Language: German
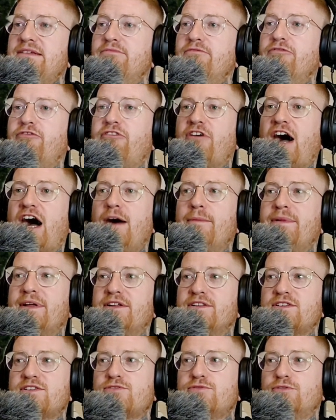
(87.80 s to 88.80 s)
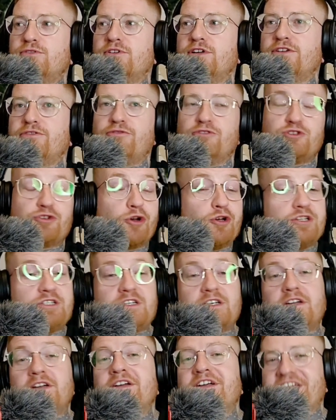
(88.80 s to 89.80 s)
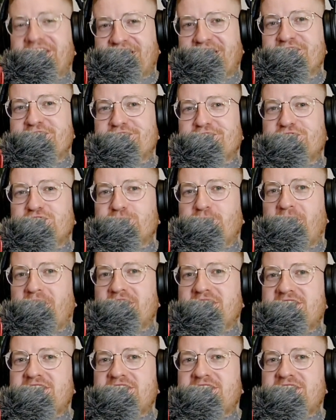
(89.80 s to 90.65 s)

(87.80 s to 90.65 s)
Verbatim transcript: Fabian zu. Ich wünsche euch Ganz viel Spaß.